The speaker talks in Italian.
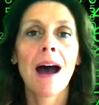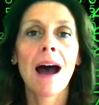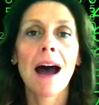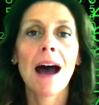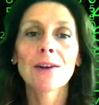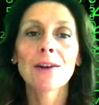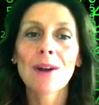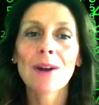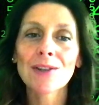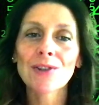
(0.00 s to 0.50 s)

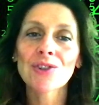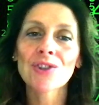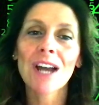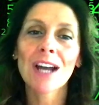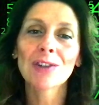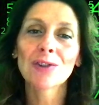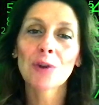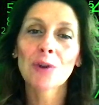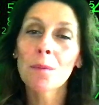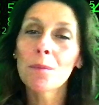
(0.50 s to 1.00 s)
hanno
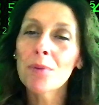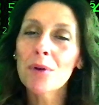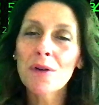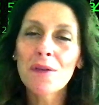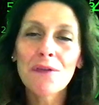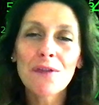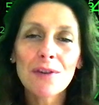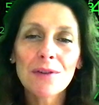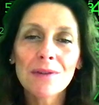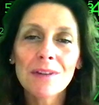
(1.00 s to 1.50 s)
lasciato
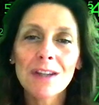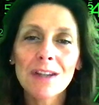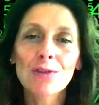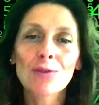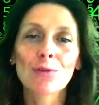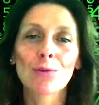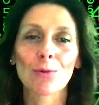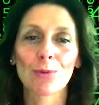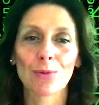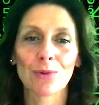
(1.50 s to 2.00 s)
profondi
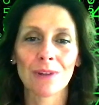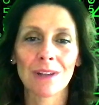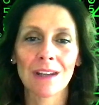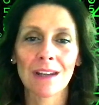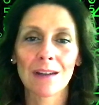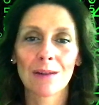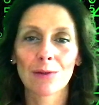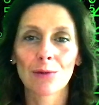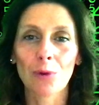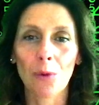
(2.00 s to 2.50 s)

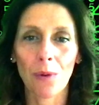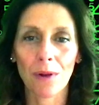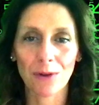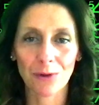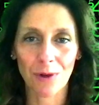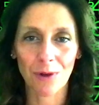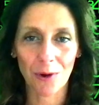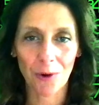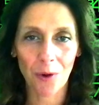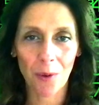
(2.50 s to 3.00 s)
studi su
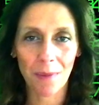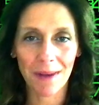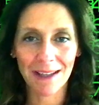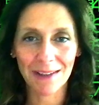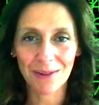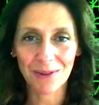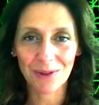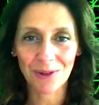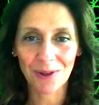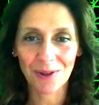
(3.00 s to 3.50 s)
questo
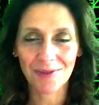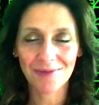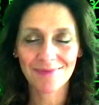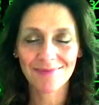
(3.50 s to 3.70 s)
argomento.